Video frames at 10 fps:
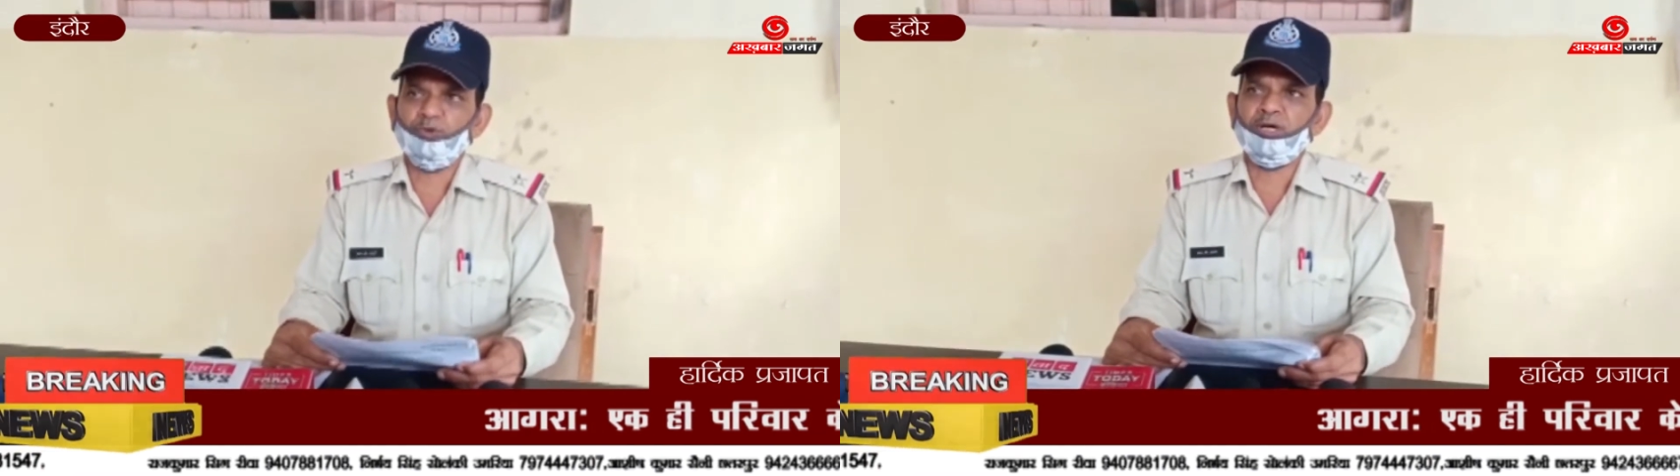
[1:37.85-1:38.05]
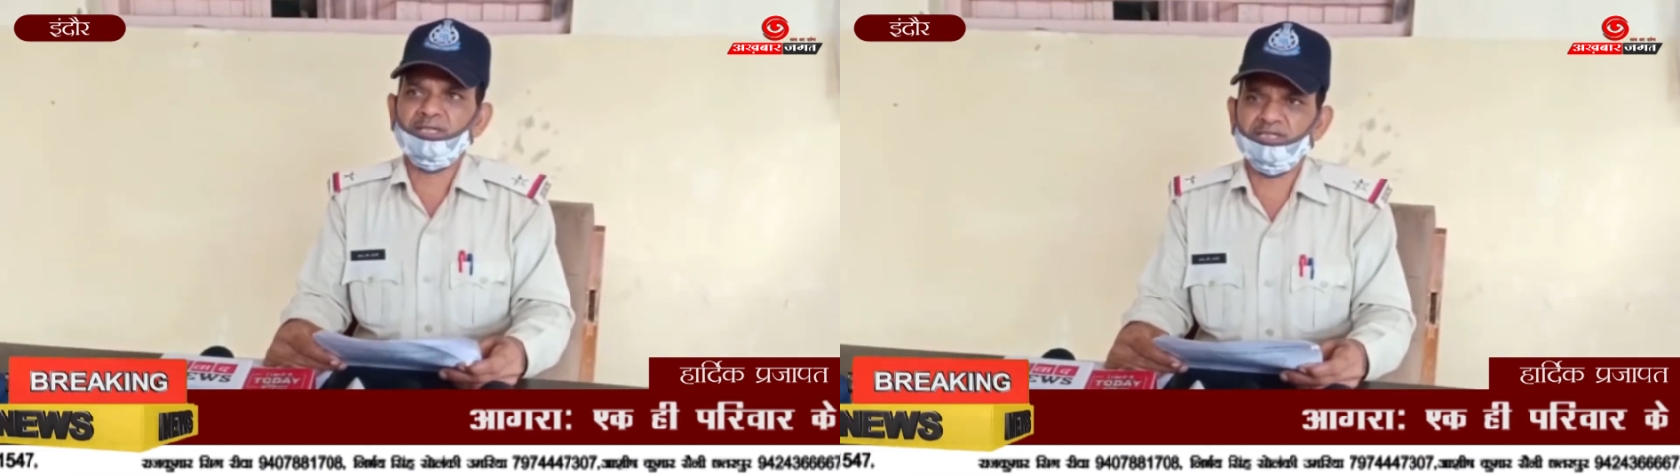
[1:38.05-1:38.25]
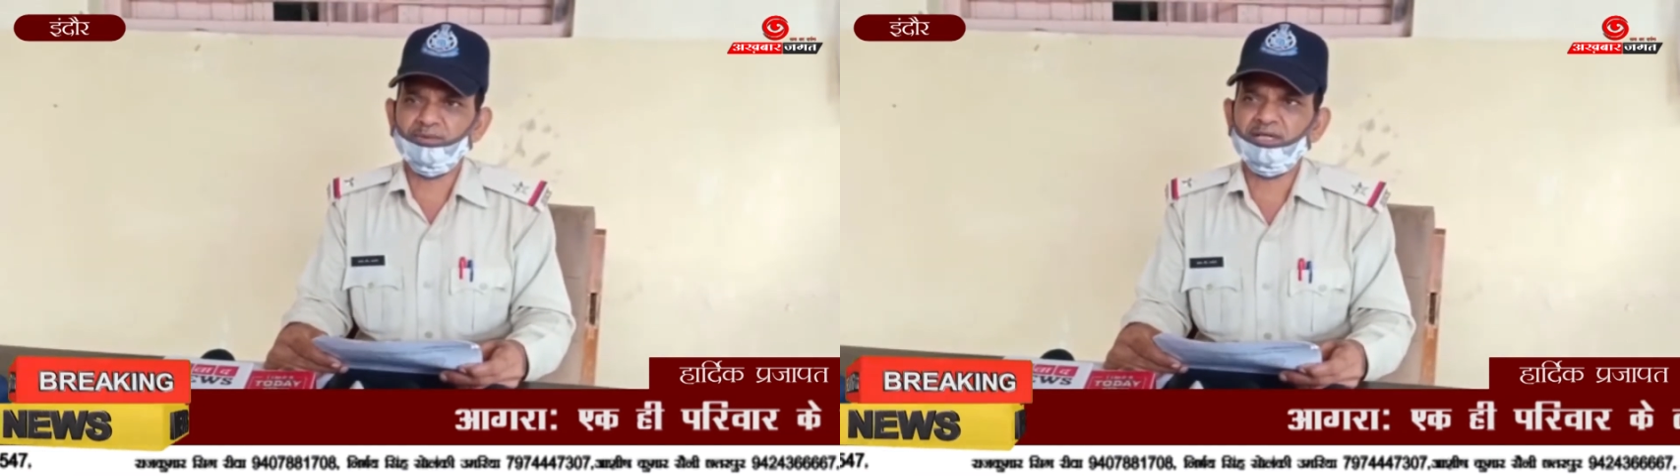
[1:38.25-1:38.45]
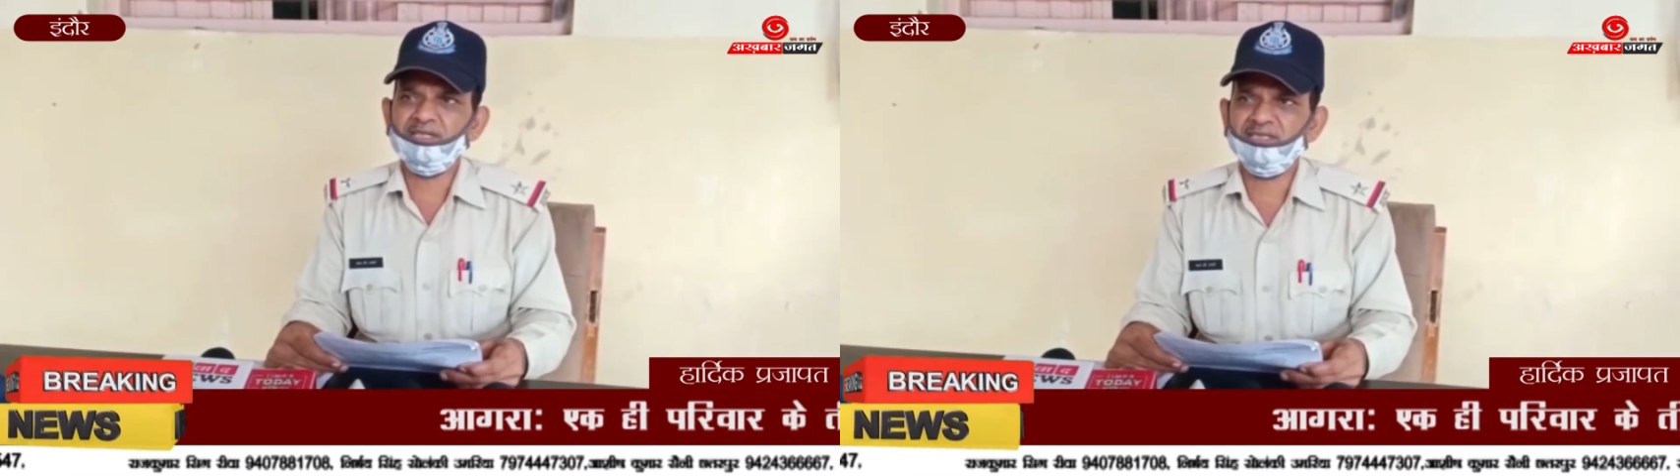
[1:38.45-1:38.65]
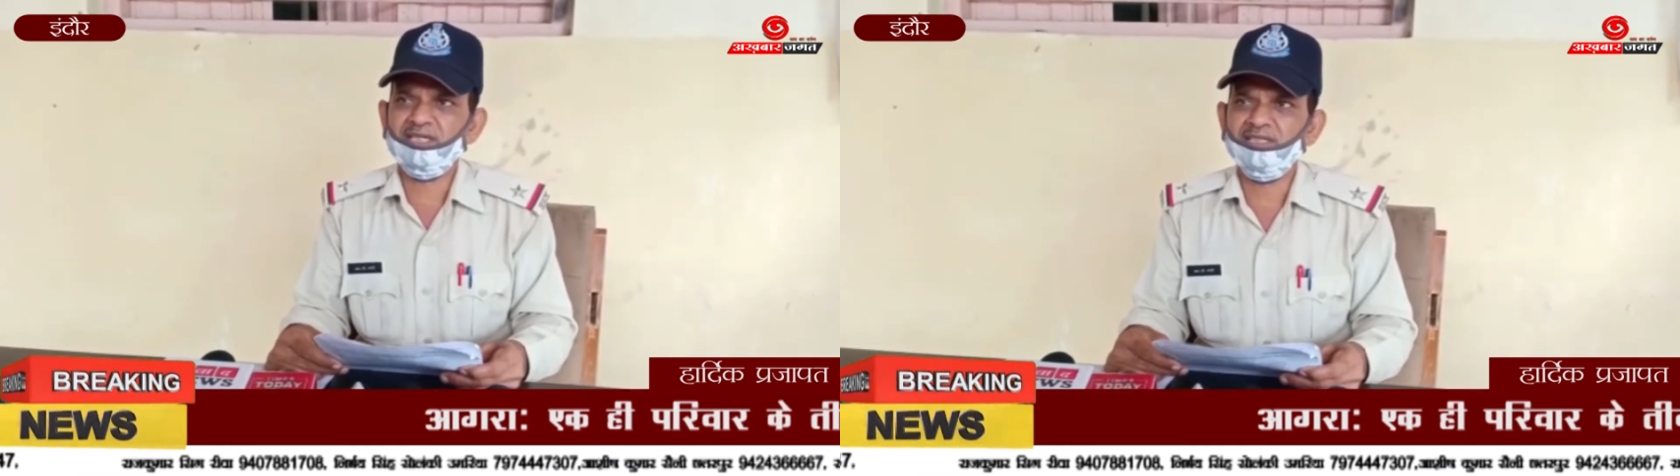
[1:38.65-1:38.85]
पुराने जीवर
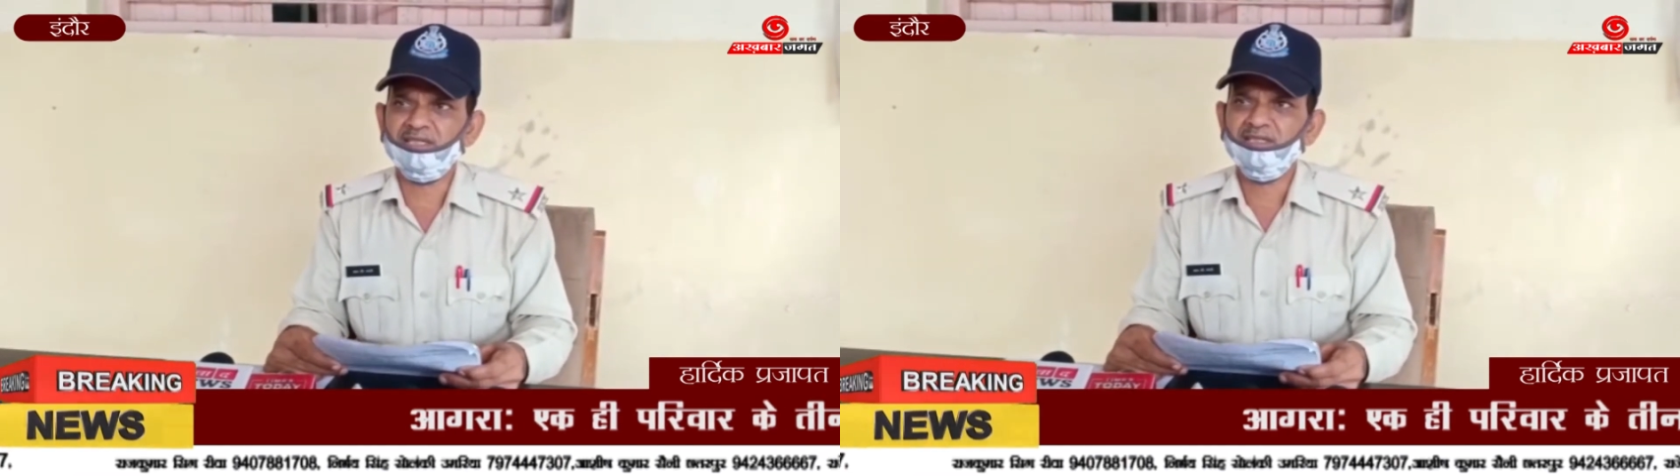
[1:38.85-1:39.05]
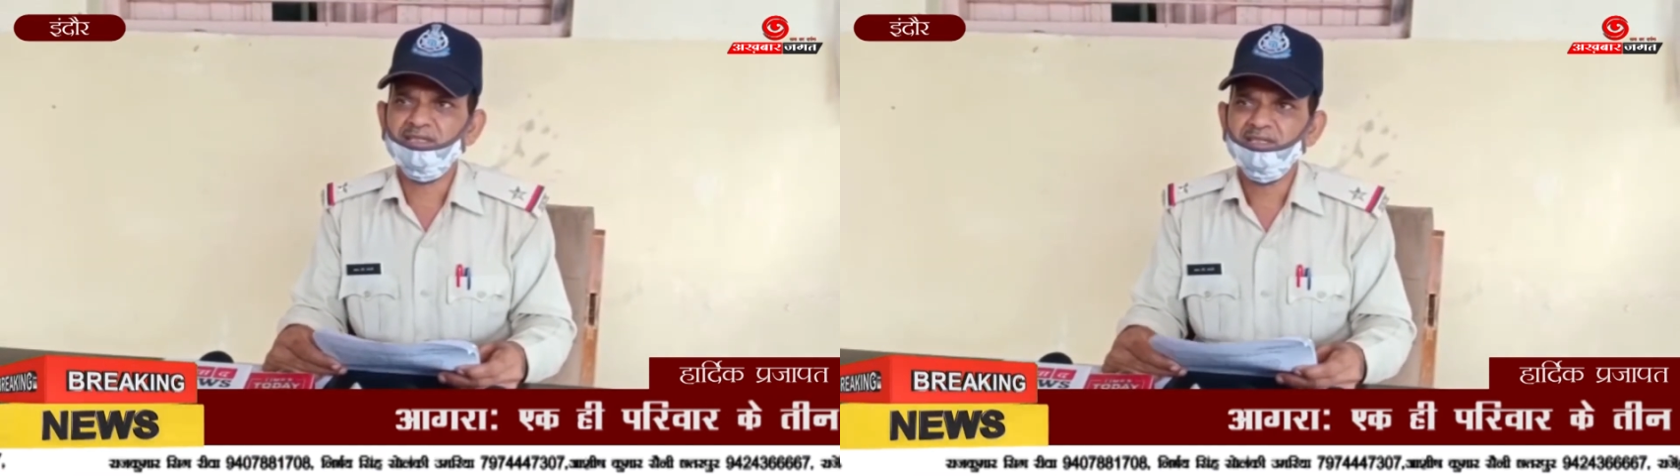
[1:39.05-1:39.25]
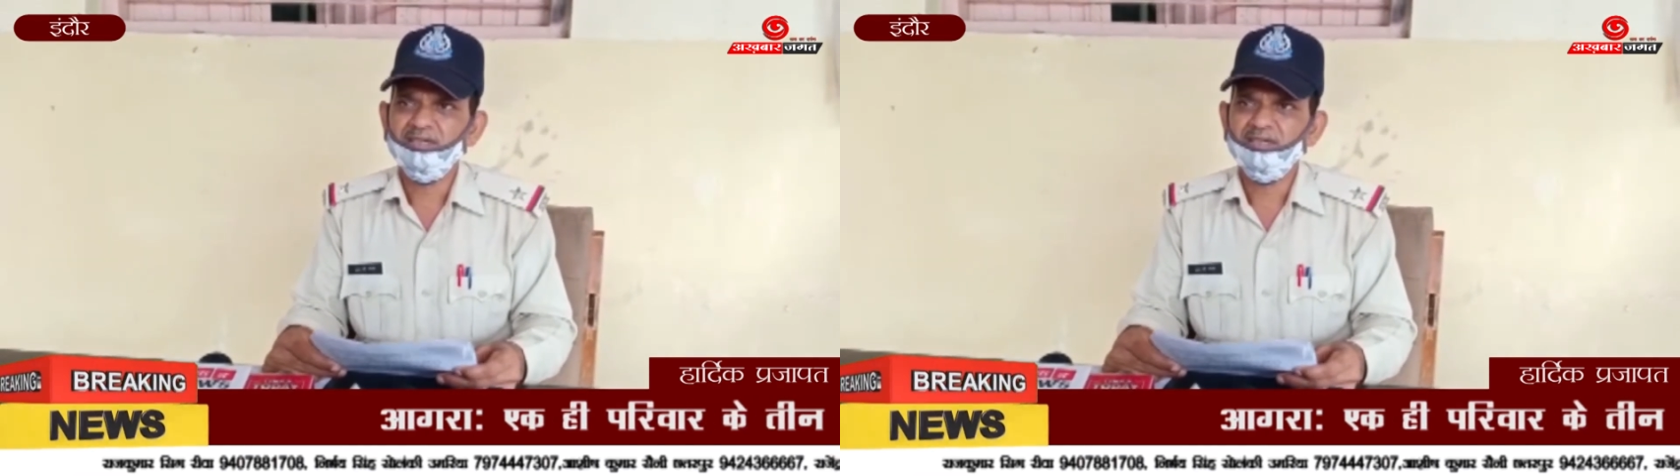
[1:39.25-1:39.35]
हैं चांदी के